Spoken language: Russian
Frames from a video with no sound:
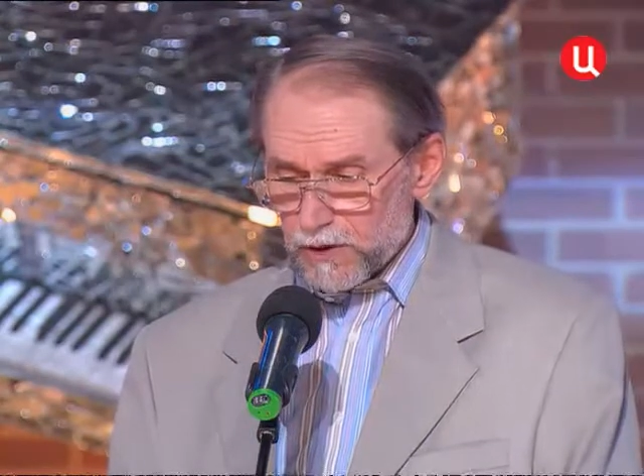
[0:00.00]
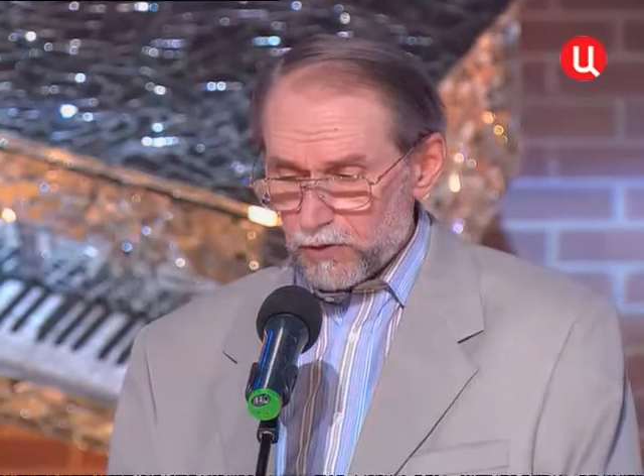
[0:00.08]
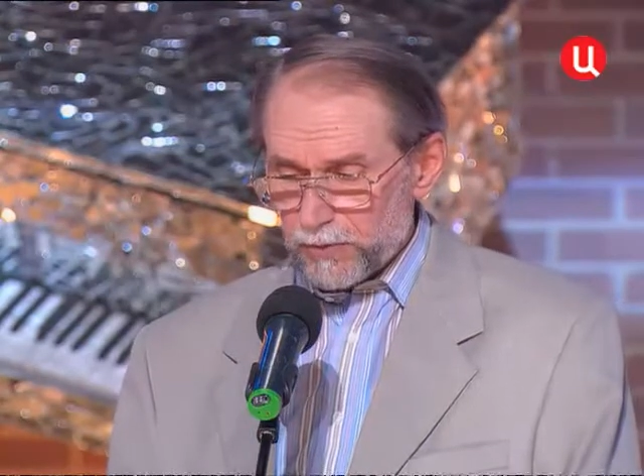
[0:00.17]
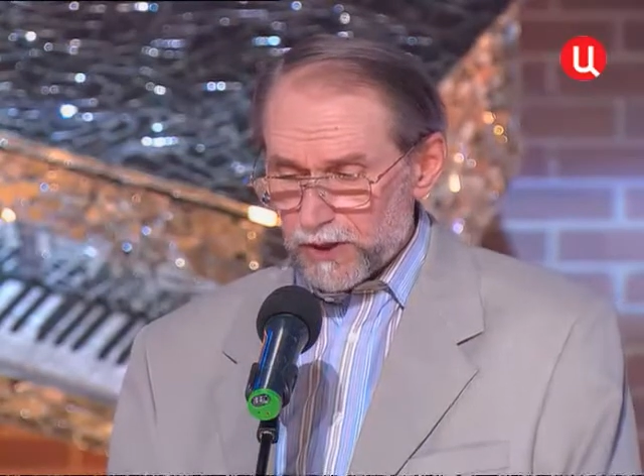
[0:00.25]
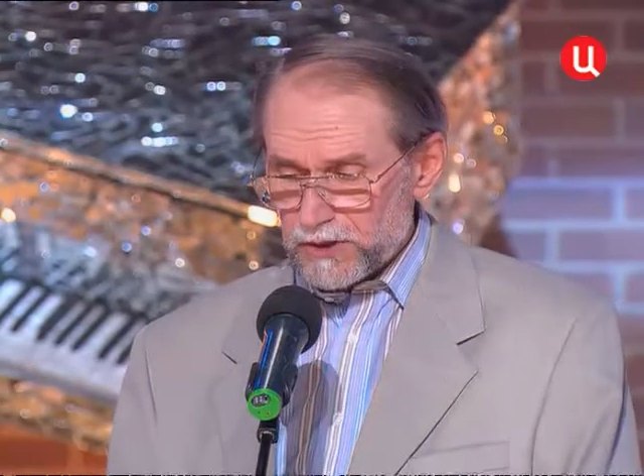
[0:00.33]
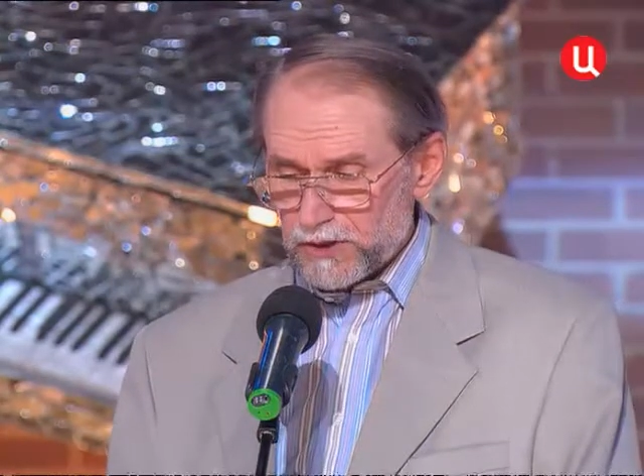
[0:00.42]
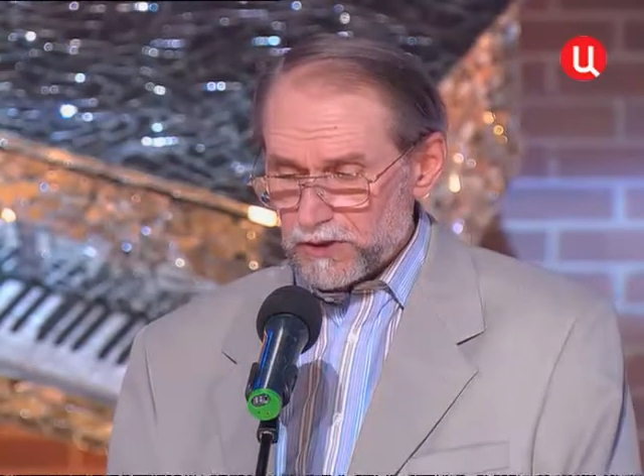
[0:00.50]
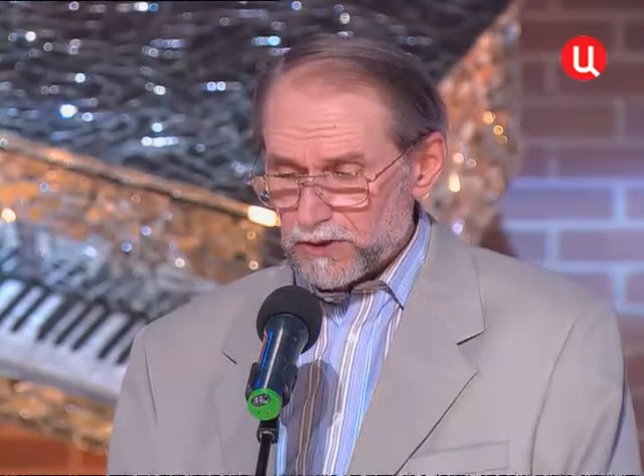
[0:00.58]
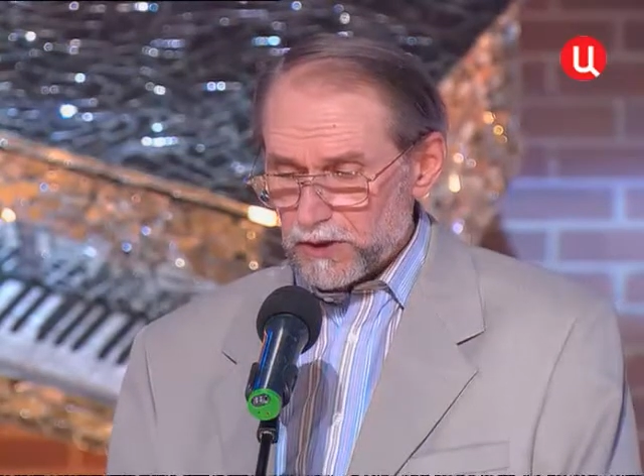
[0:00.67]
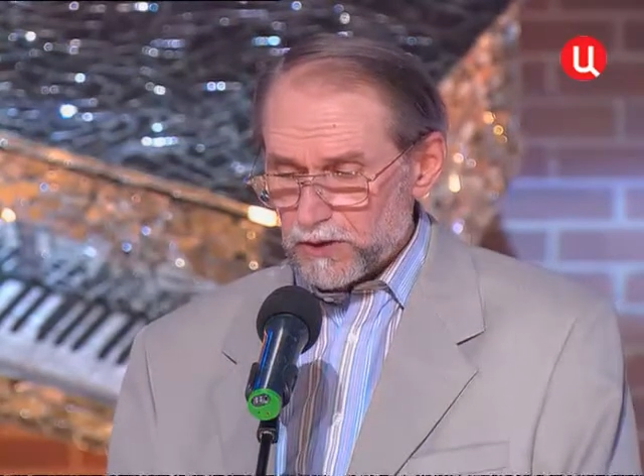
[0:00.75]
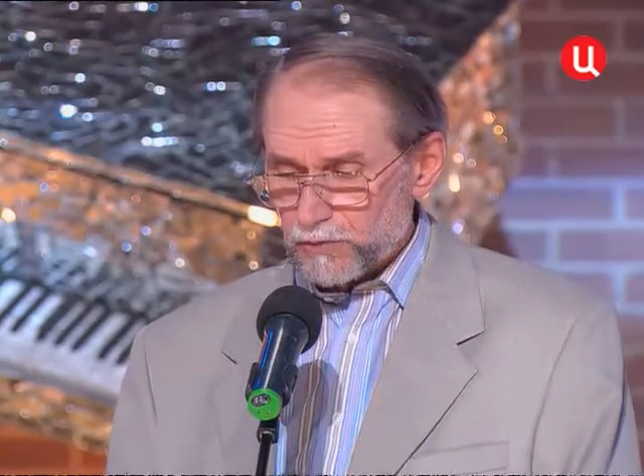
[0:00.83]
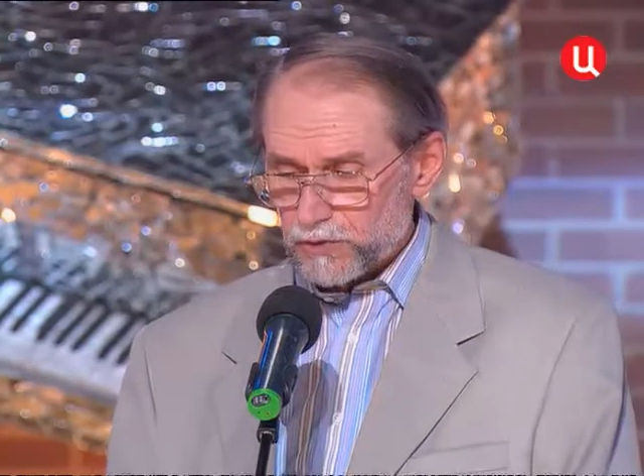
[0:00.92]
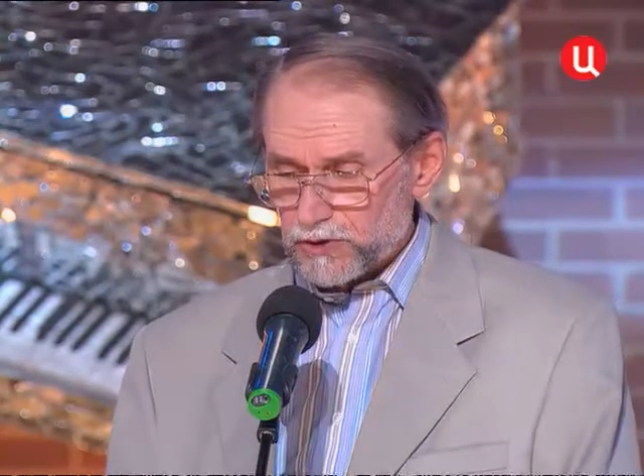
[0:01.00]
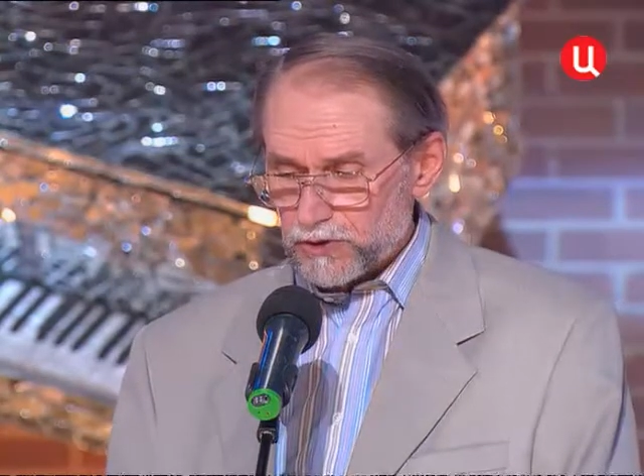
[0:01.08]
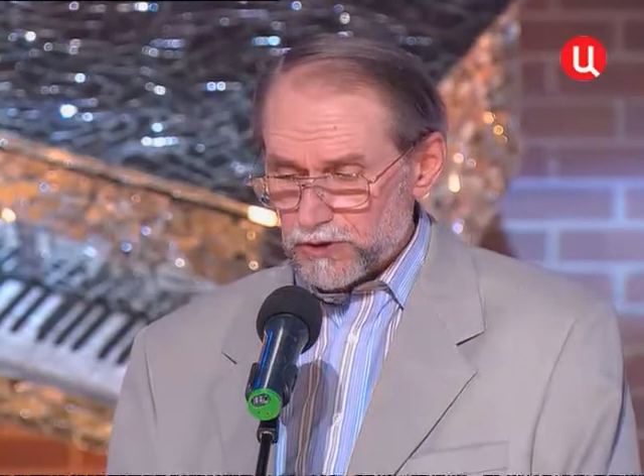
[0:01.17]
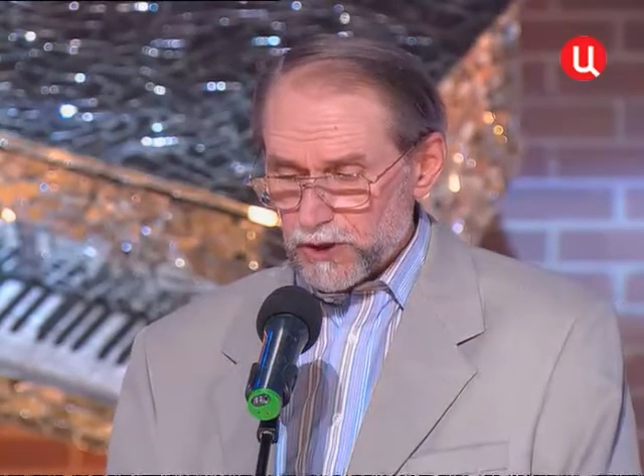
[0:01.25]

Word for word: а у подъезда лимузин,